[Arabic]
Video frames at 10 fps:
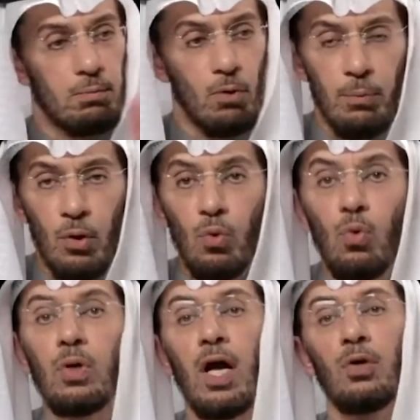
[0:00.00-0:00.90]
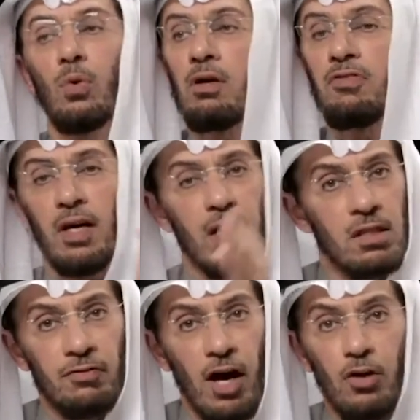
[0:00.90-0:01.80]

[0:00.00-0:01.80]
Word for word: المؤمنون أيها الفلاسفة